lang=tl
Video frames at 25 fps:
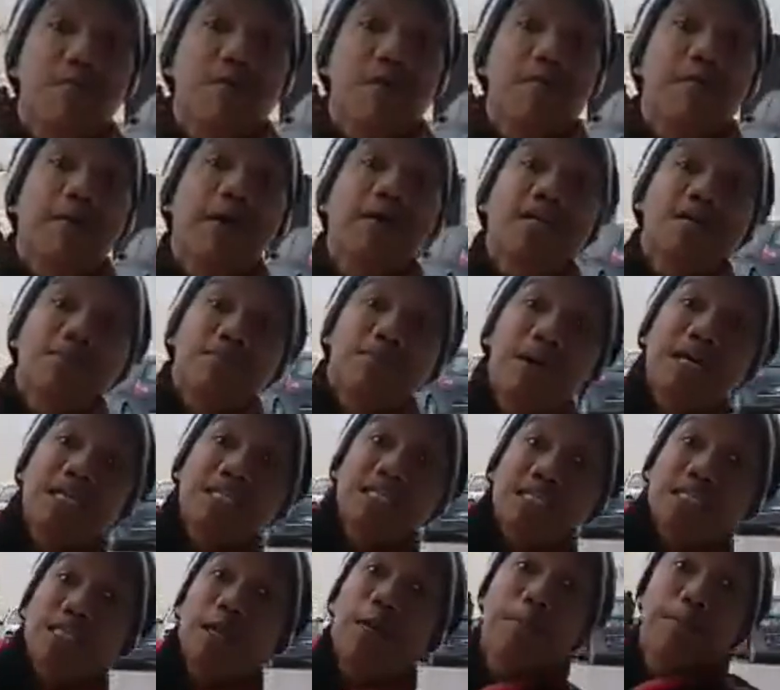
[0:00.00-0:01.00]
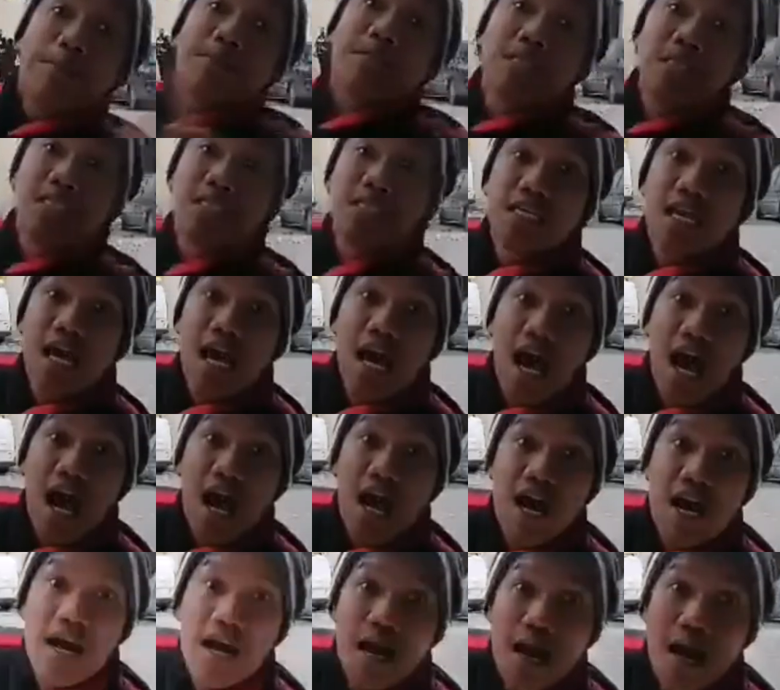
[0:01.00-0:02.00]
Lover, ma- masterpiece niya
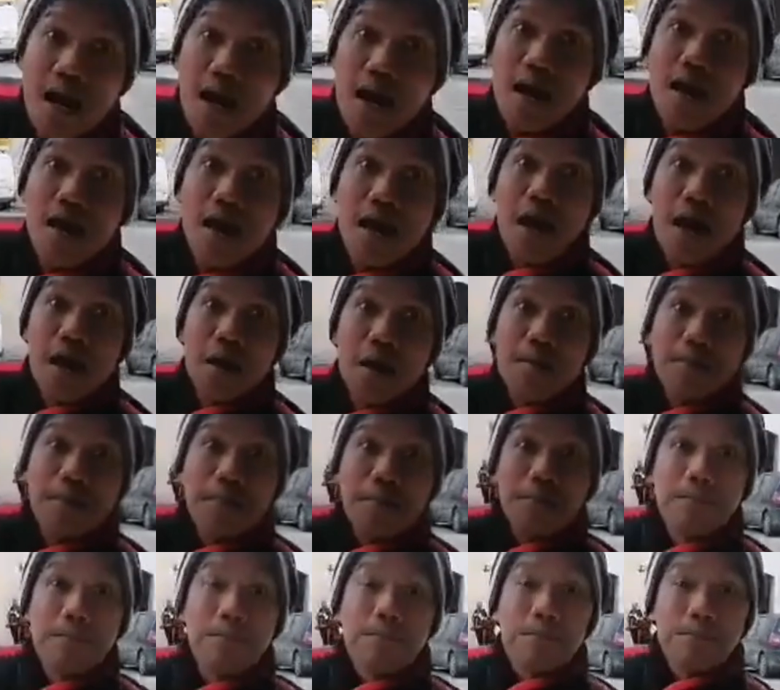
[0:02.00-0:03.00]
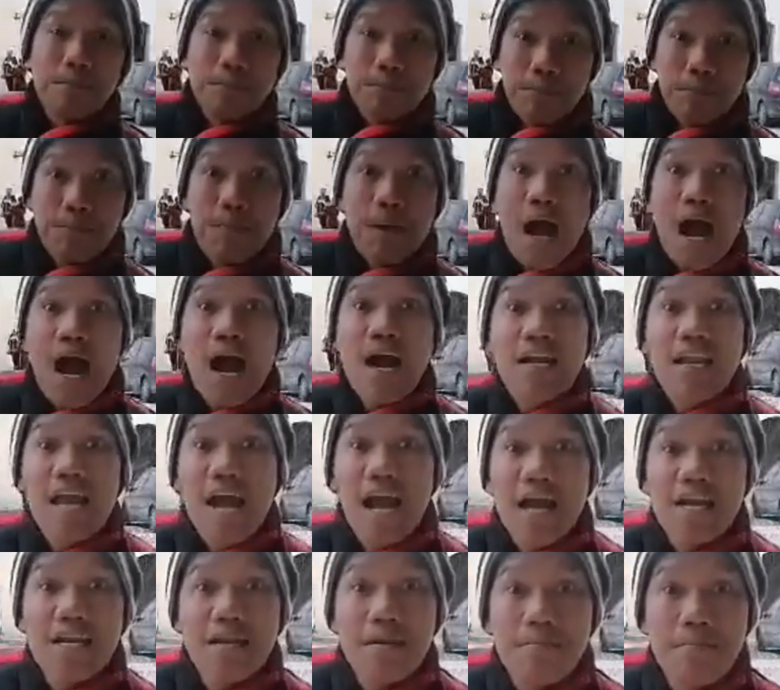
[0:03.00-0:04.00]
ang uh,
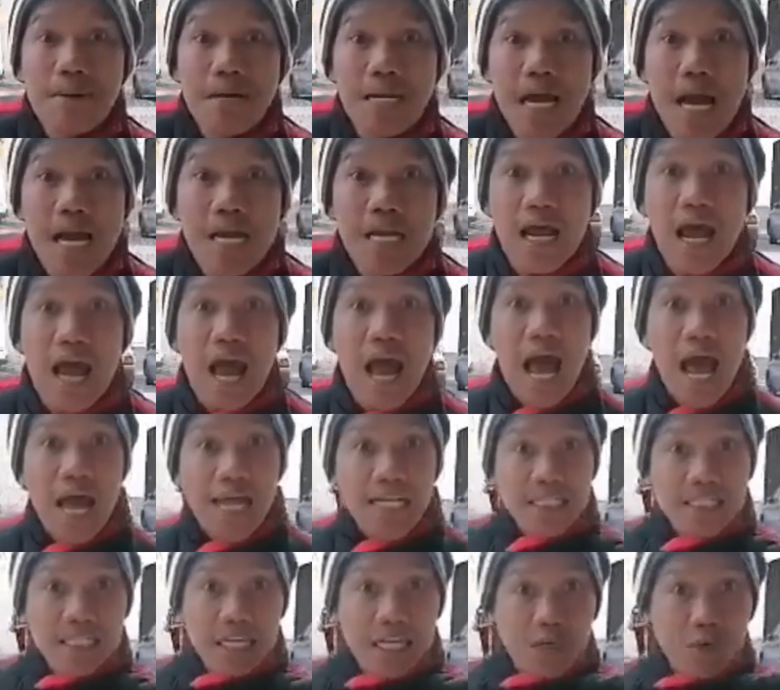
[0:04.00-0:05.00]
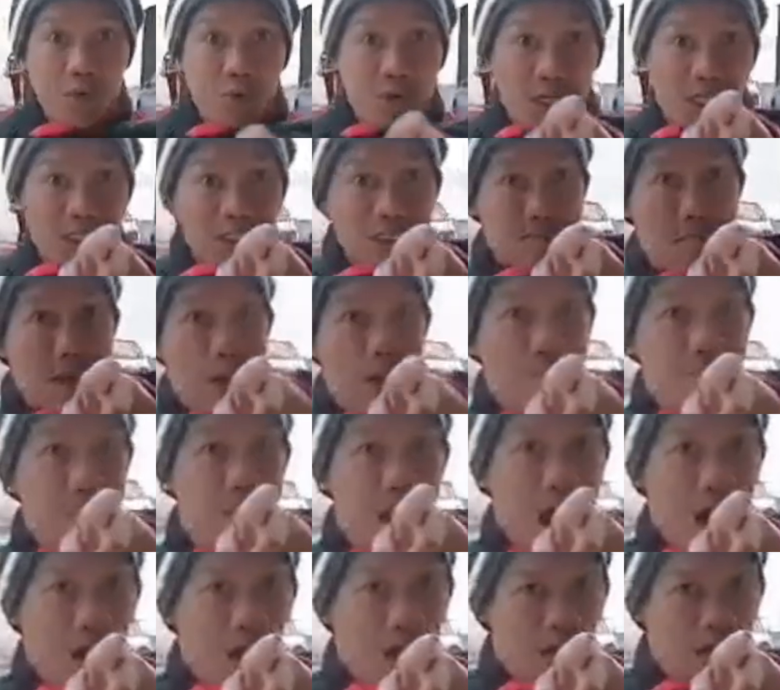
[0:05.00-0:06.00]
pangangalakal ng banana at sa'yo, Kitty Bang
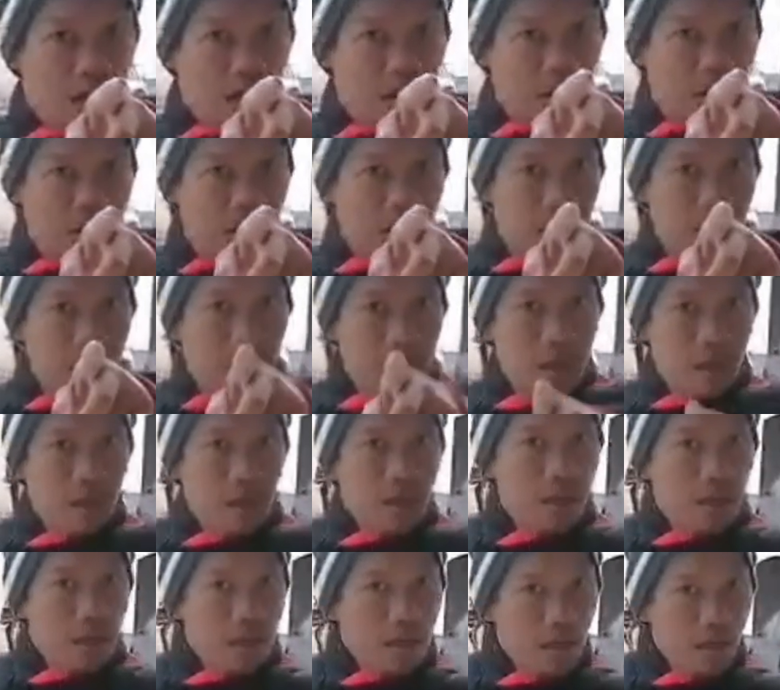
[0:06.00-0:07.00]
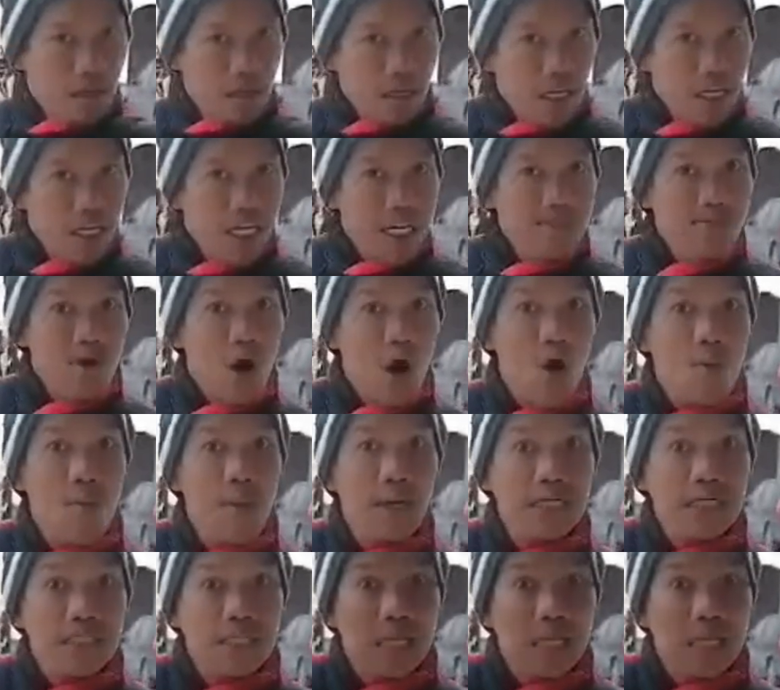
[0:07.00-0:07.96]
Bang. Hindi mo ako